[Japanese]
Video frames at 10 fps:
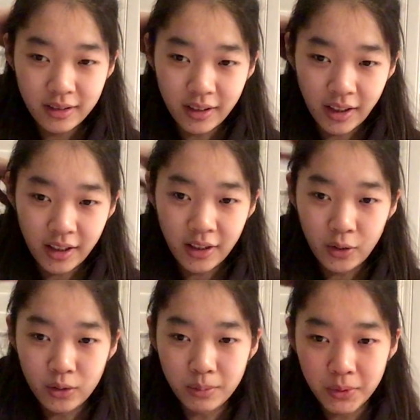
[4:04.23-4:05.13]
ね既
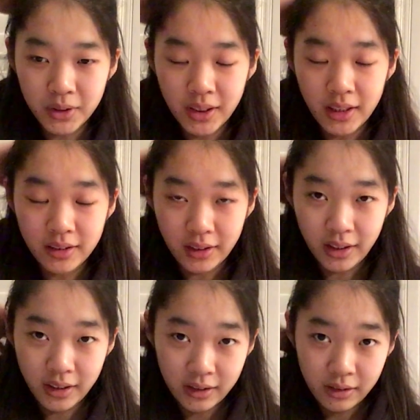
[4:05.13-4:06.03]
読もつけず
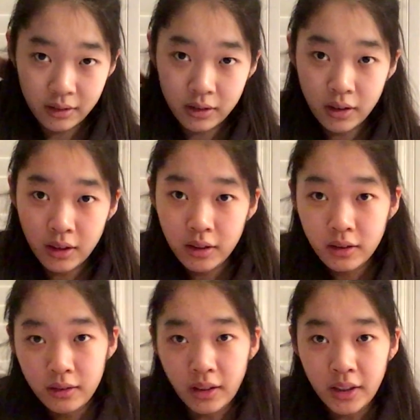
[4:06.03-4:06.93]
に
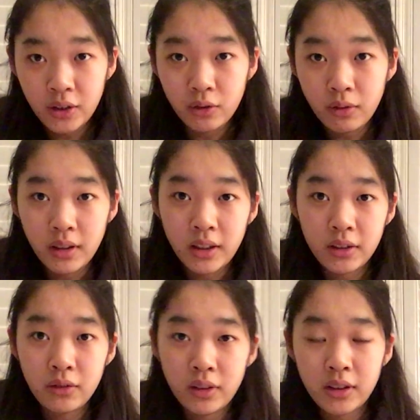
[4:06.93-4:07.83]
内容はな
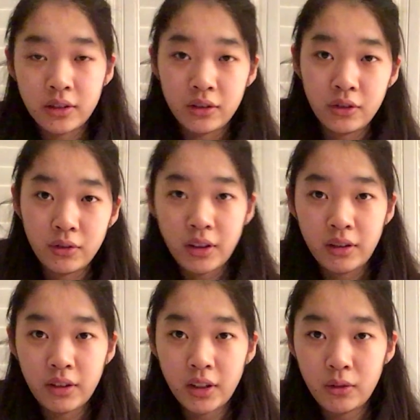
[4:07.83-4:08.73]
んとなく読んで
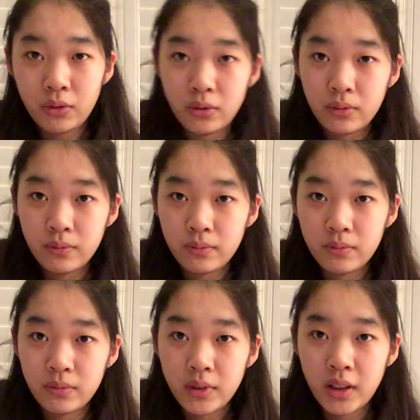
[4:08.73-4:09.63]
るけど
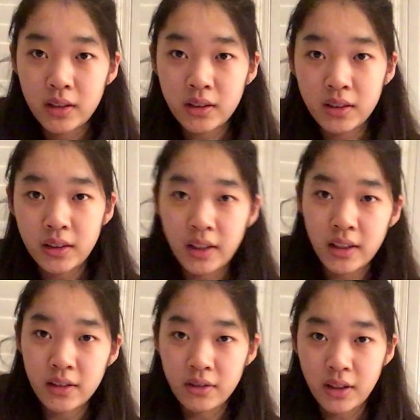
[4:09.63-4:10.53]
返信で
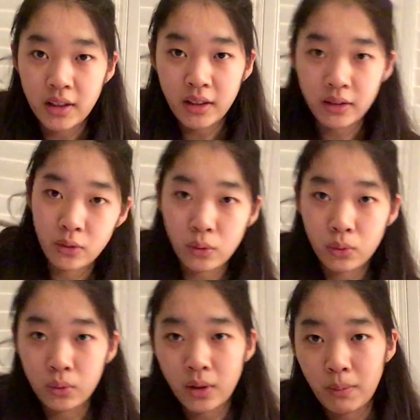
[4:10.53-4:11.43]
きずにいたとこ
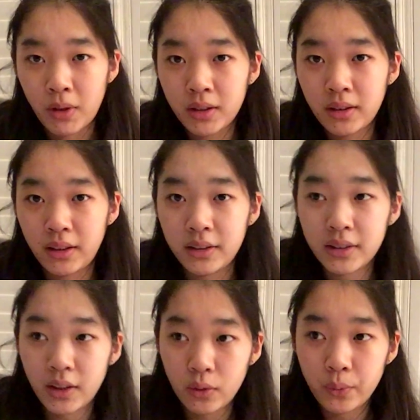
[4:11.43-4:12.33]
ろとかもあったんで
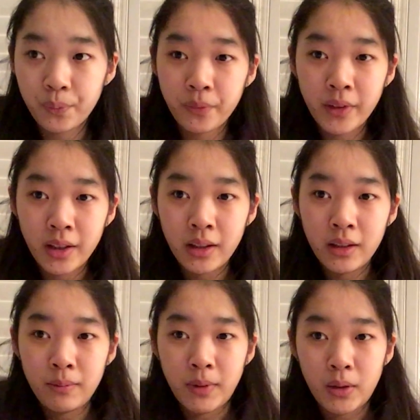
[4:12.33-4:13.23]
すけど
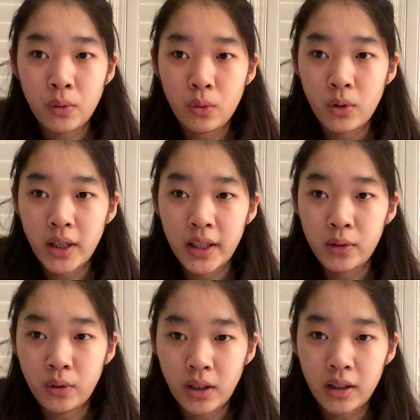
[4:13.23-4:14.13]
まあ後輩
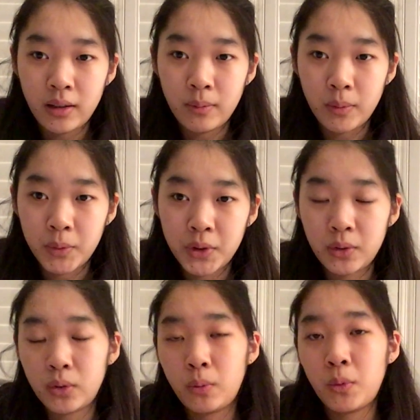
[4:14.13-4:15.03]
とかももち
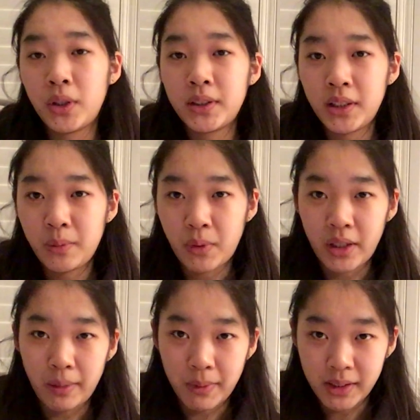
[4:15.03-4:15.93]
ろん友達にも
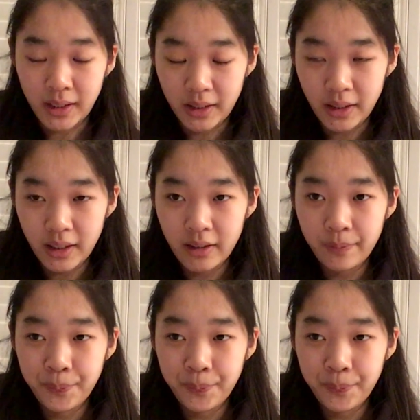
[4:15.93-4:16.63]
励まされて